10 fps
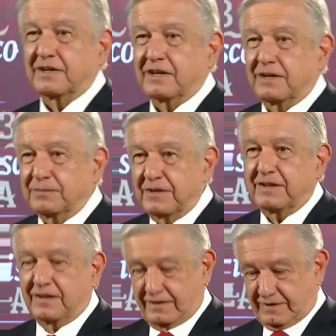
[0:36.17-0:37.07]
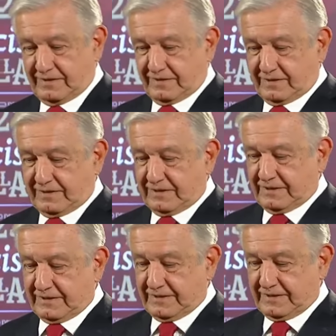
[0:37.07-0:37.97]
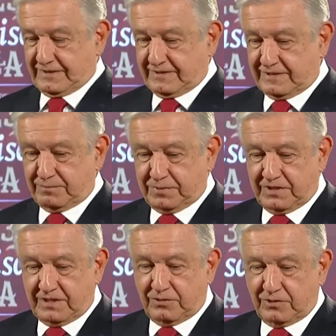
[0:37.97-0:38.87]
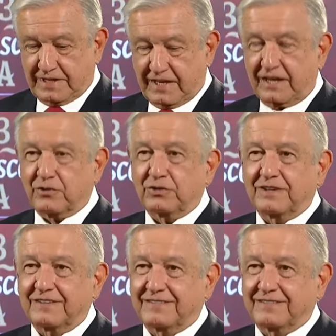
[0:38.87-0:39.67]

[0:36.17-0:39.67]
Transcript: había eh, desempeñado el cargo de